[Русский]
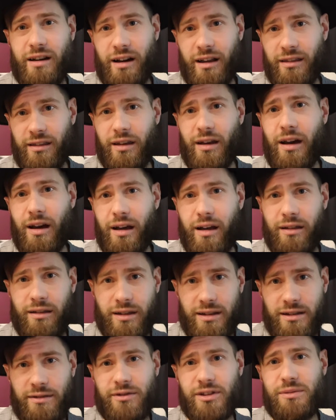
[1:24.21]
хотя
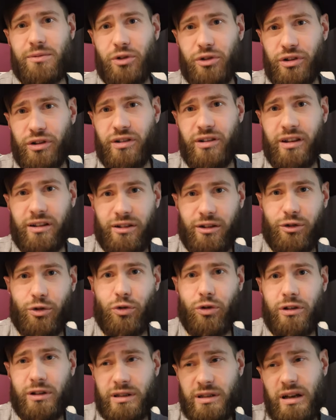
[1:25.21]
если вы смотрите этот
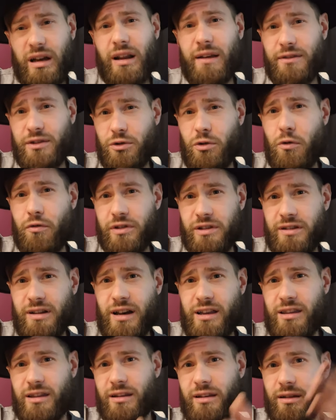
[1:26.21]
ролик, скорее всего вы
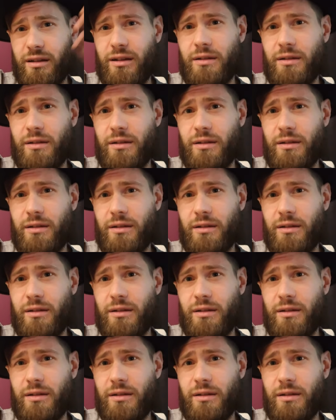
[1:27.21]
знаете,